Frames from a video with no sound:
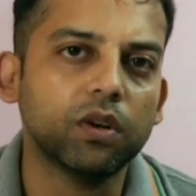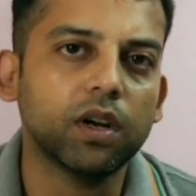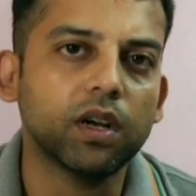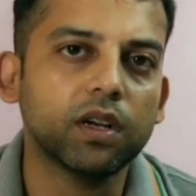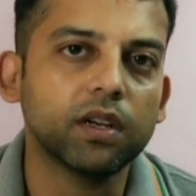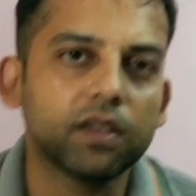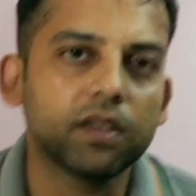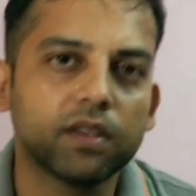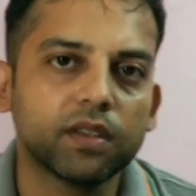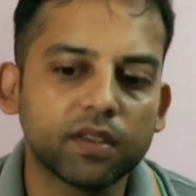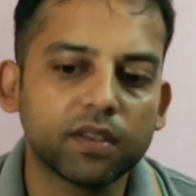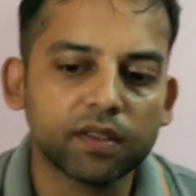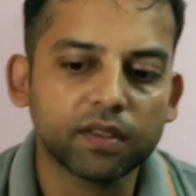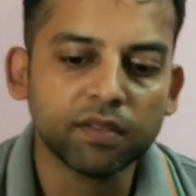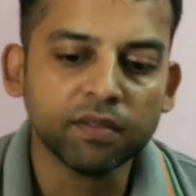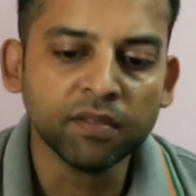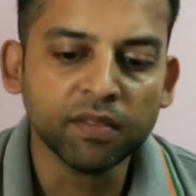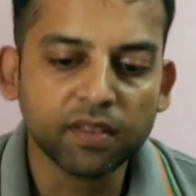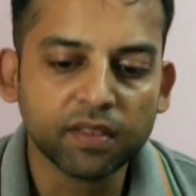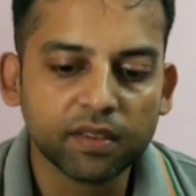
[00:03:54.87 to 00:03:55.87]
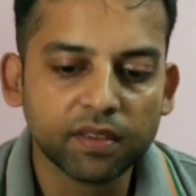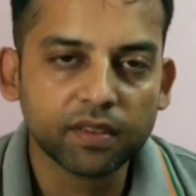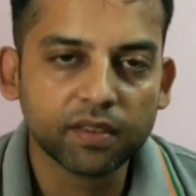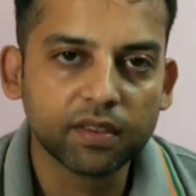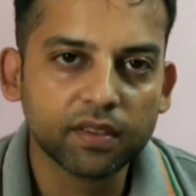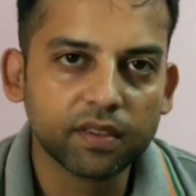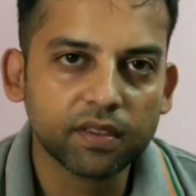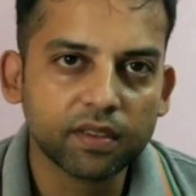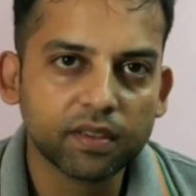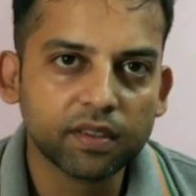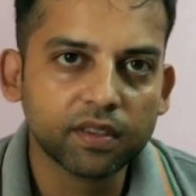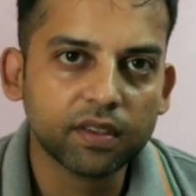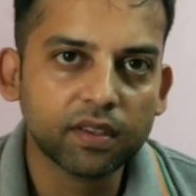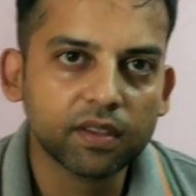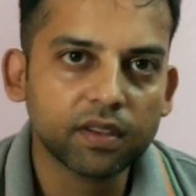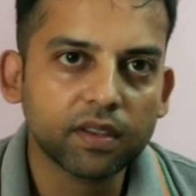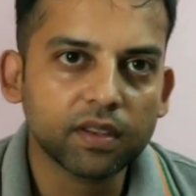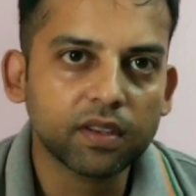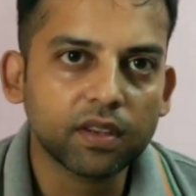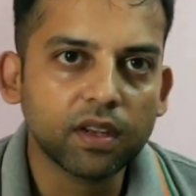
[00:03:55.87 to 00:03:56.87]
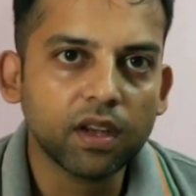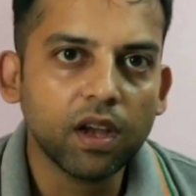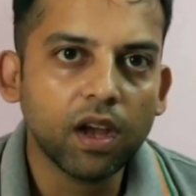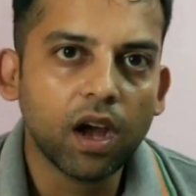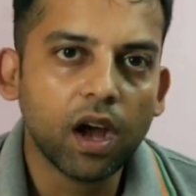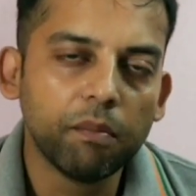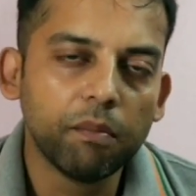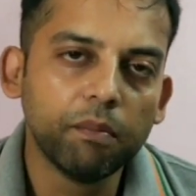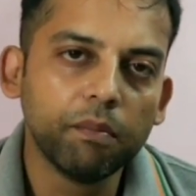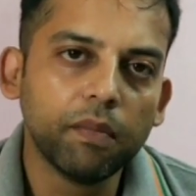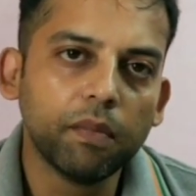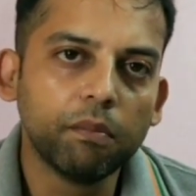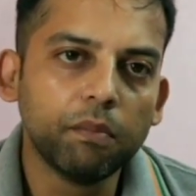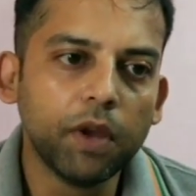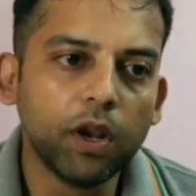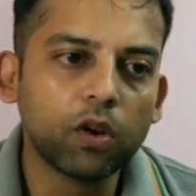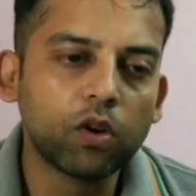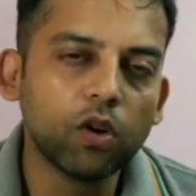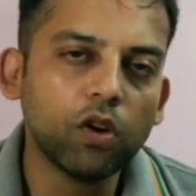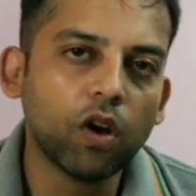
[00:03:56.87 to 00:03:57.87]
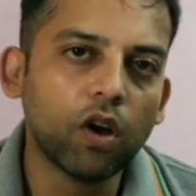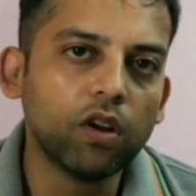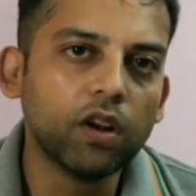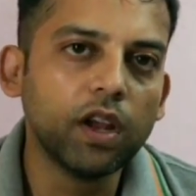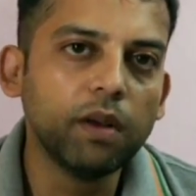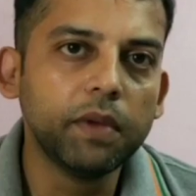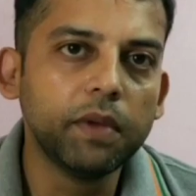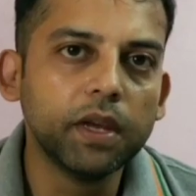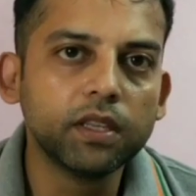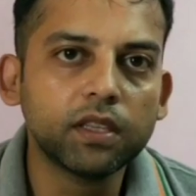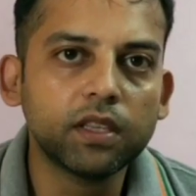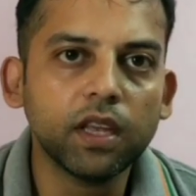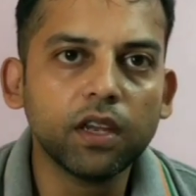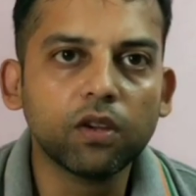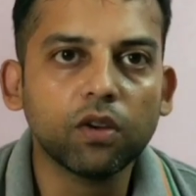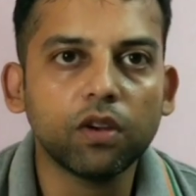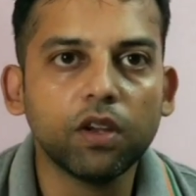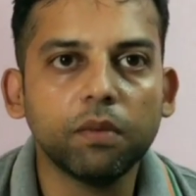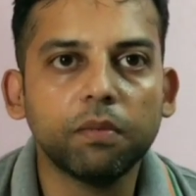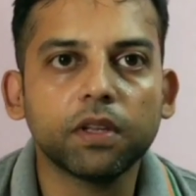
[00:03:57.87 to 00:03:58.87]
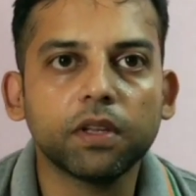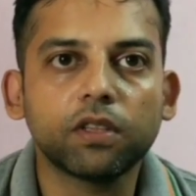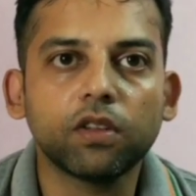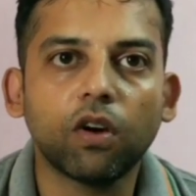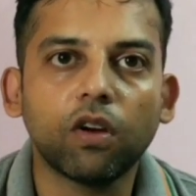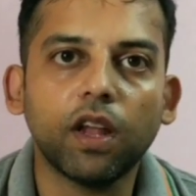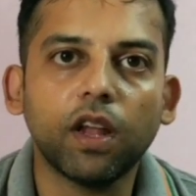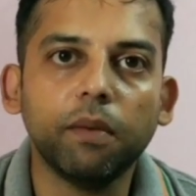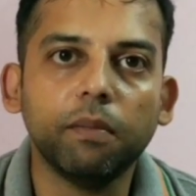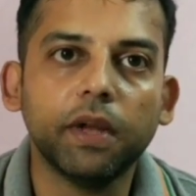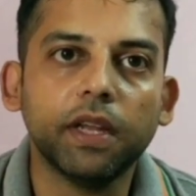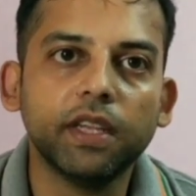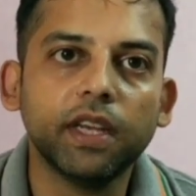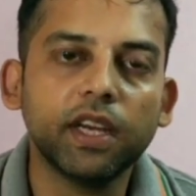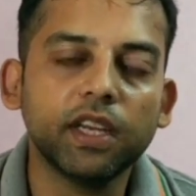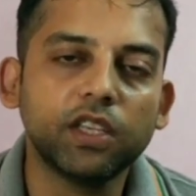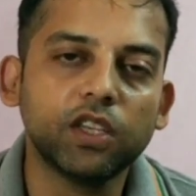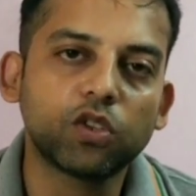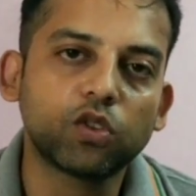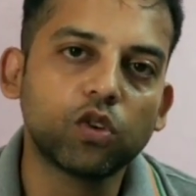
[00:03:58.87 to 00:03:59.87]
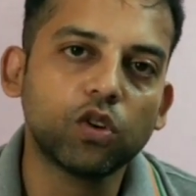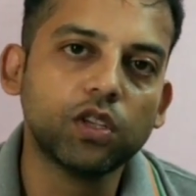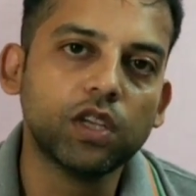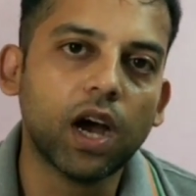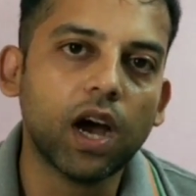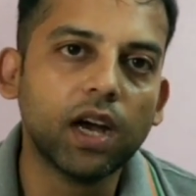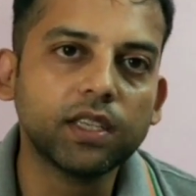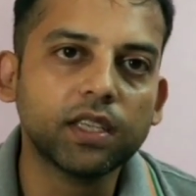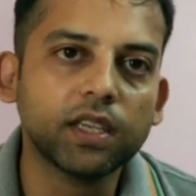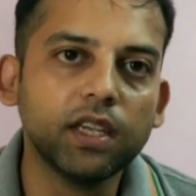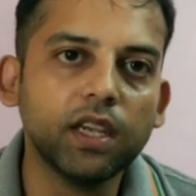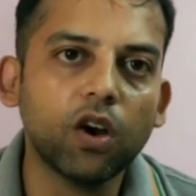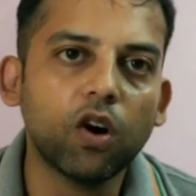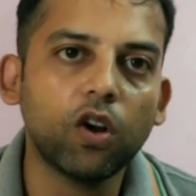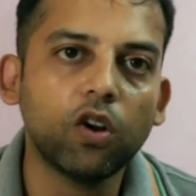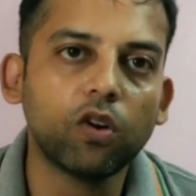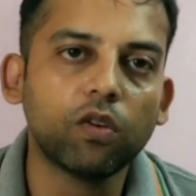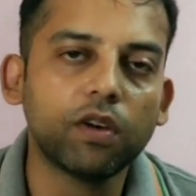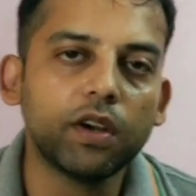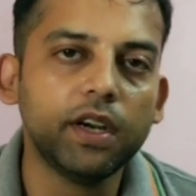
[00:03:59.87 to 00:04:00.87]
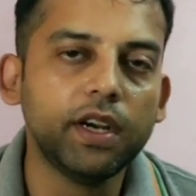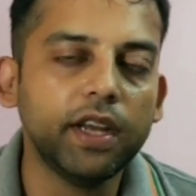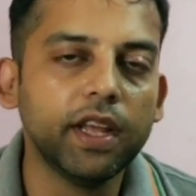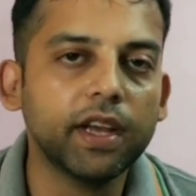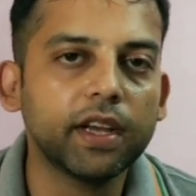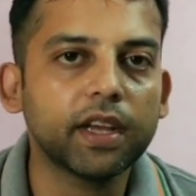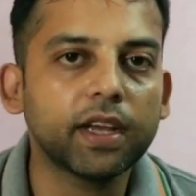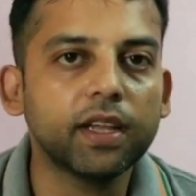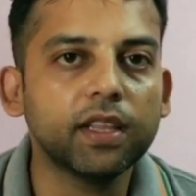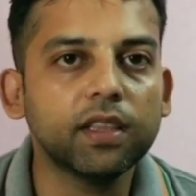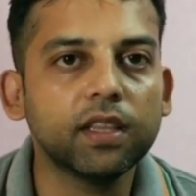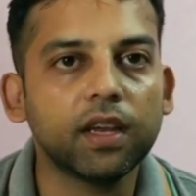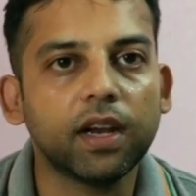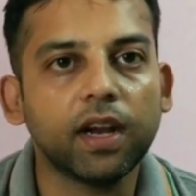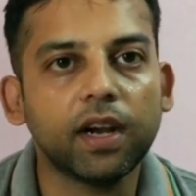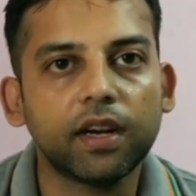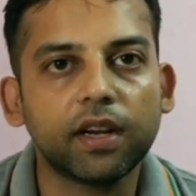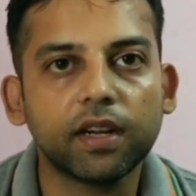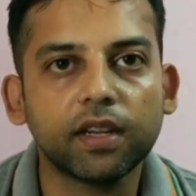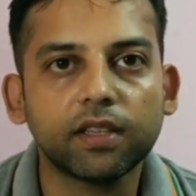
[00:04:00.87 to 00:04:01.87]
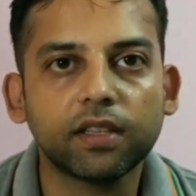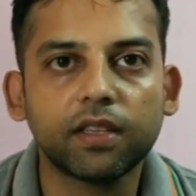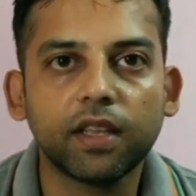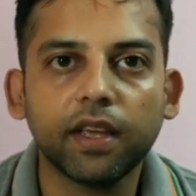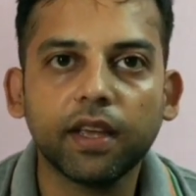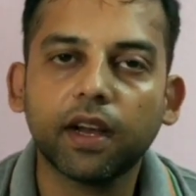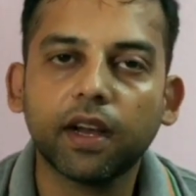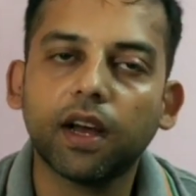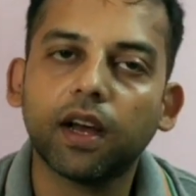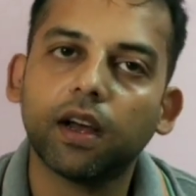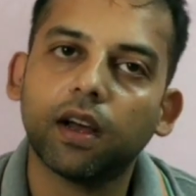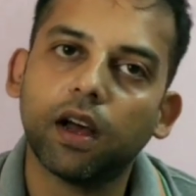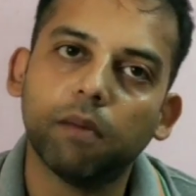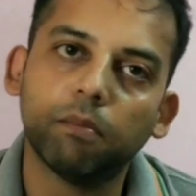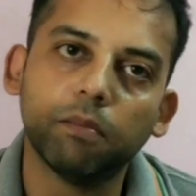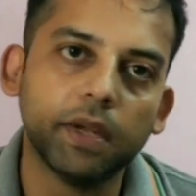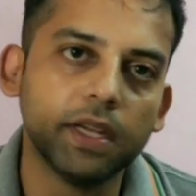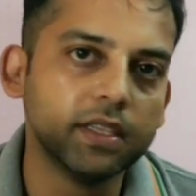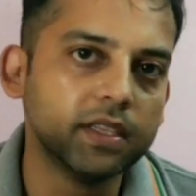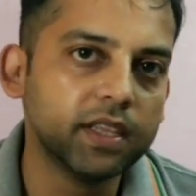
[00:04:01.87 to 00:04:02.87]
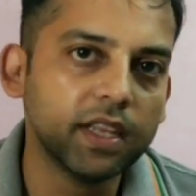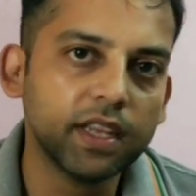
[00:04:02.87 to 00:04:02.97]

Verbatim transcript: अच्छा ऑनलाइन भेजता हूँ मोहित भाई अभी बिल्कुल ऑनलाइन भेजते हैं क्यों नहीं भेजते ऑनलाइन भेजेंगे जिसको जहाँ चाहिए ऑल ओवर इंडिया के अंदर एड्रेस देगा हम भेज